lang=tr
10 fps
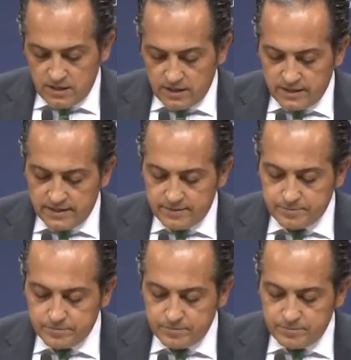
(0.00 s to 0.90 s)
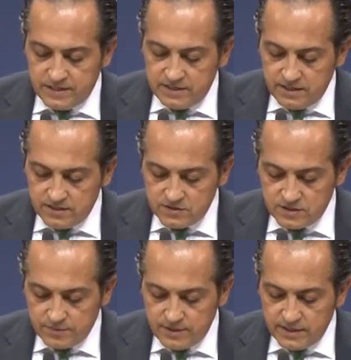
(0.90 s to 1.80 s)
Ee,
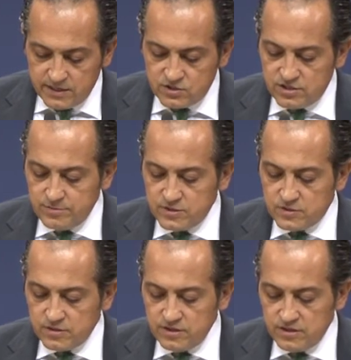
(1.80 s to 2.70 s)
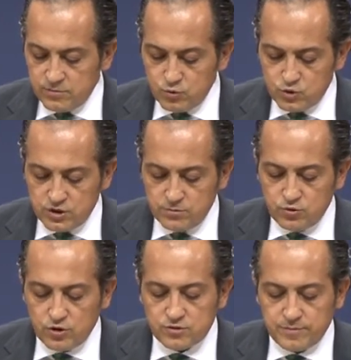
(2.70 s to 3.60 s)
bildiğiniz gibi geçtiğimiz yıl
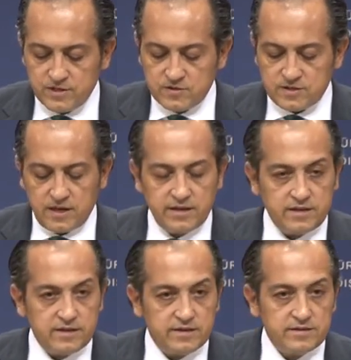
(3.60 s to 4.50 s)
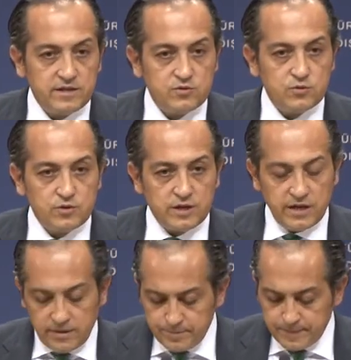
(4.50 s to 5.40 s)
23-24 Mayıs tarihlerinde
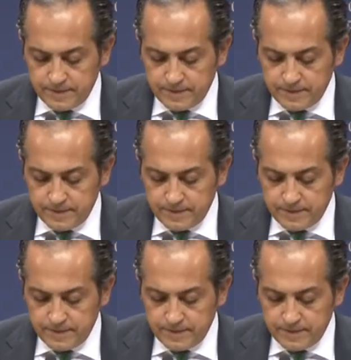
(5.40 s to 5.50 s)
Türkiye